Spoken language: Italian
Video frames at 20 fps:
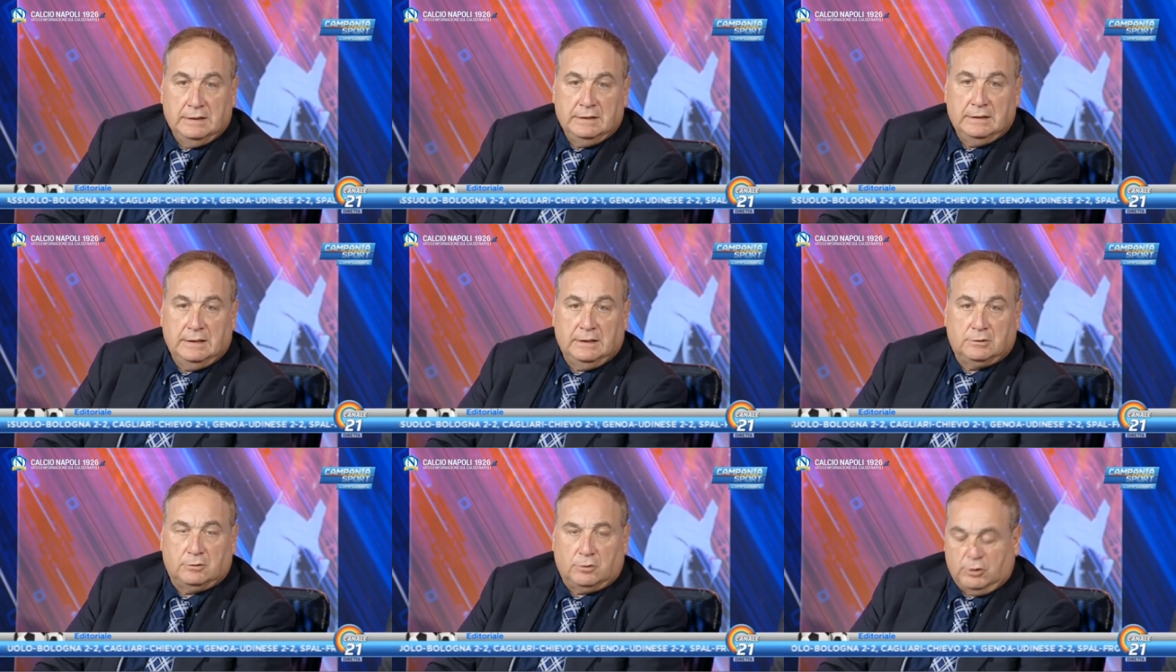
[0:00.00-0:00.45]

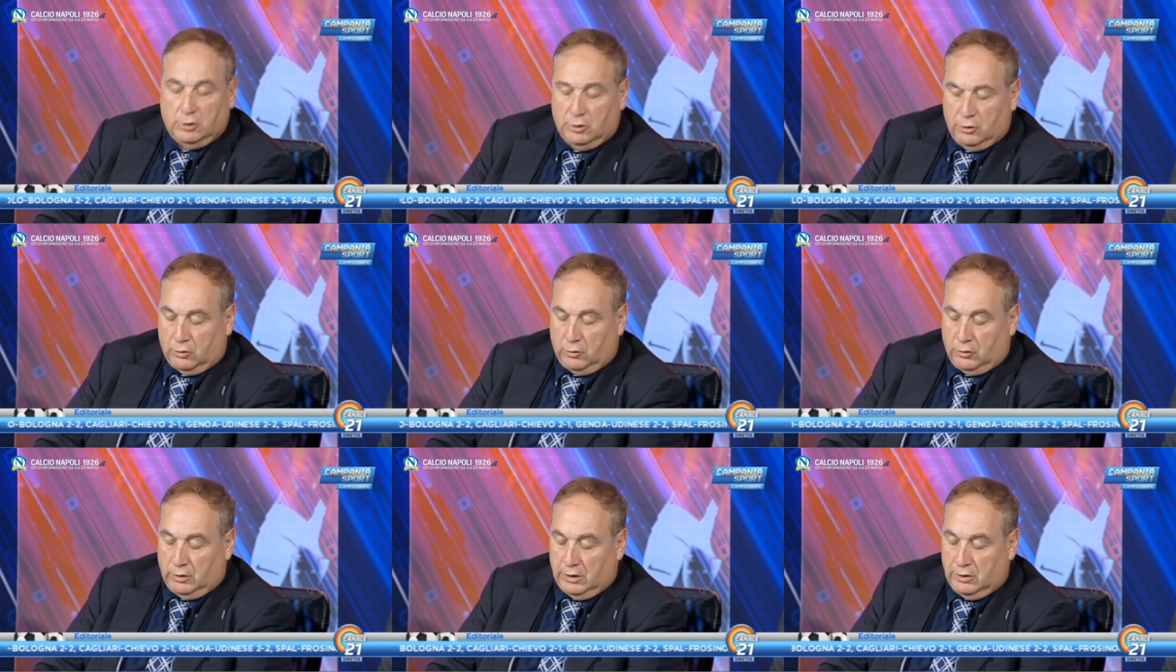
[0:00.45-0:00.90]
e a
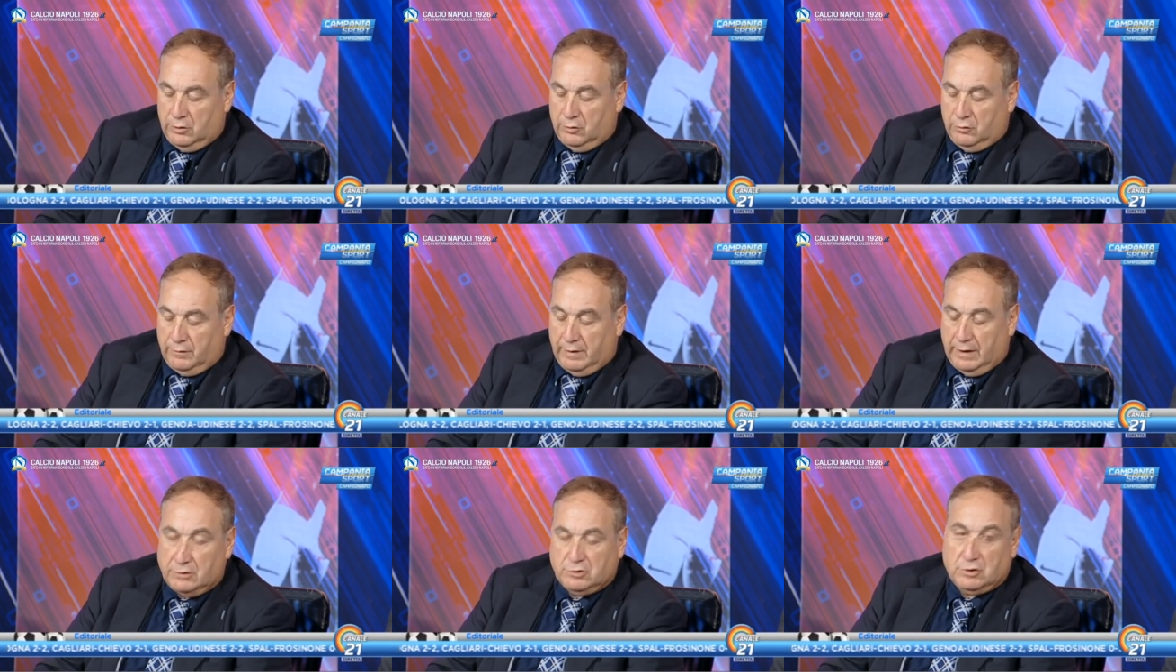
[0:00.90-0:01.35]
Torino con la
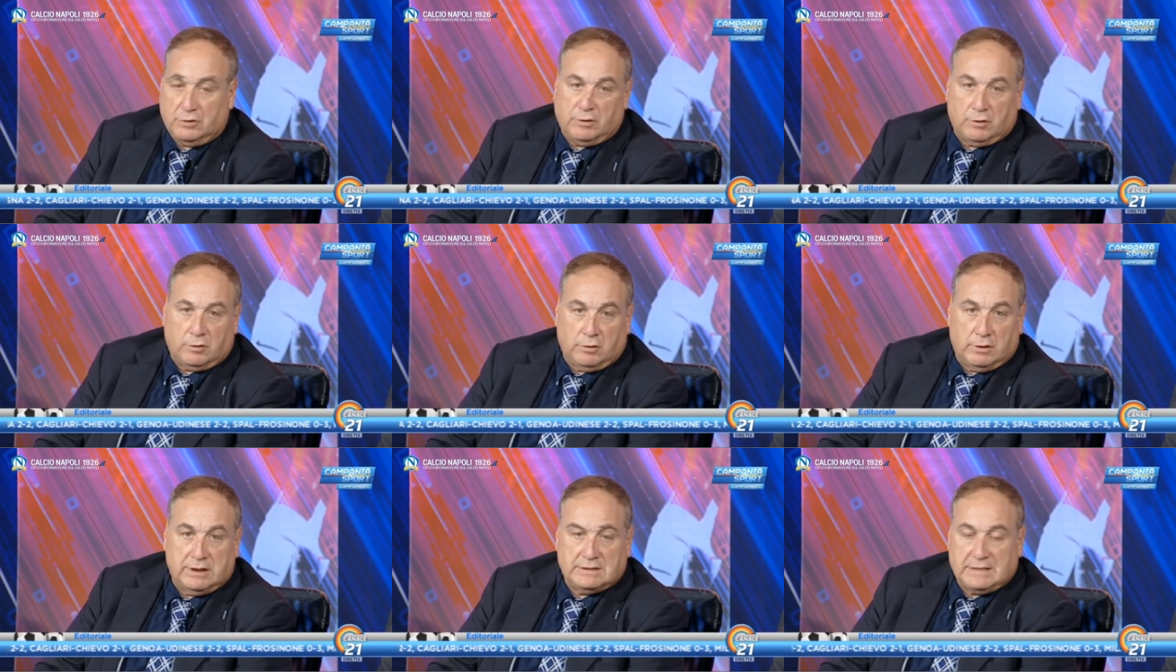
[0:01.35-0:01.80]
Juve, a Genova
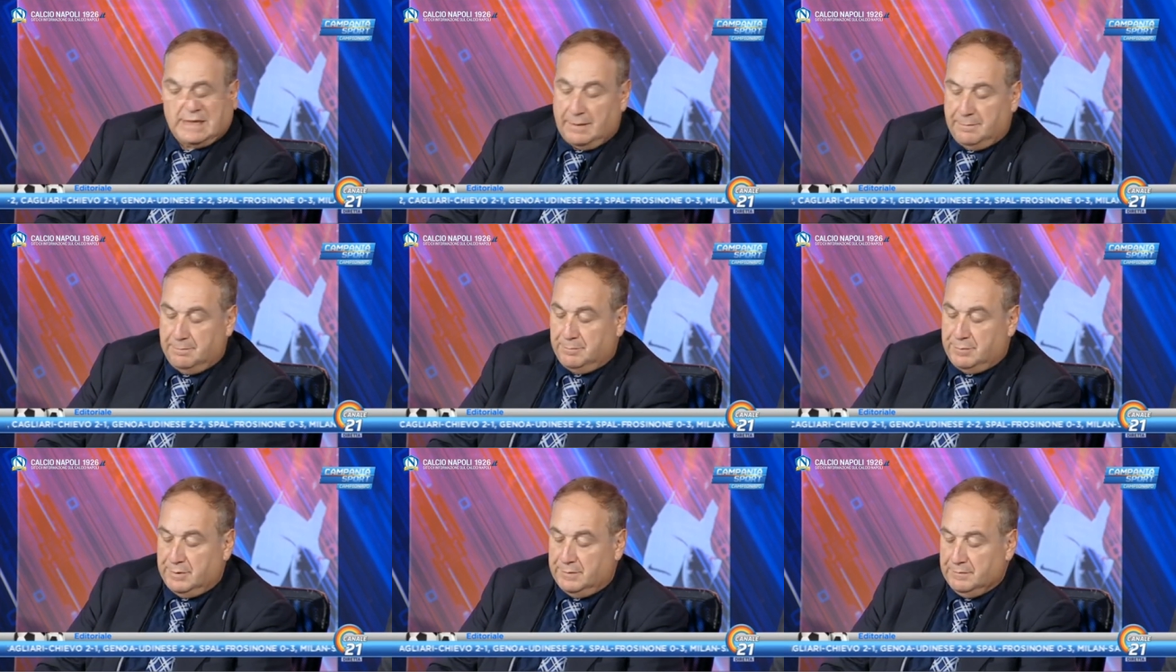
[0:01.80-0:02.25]
con la Samp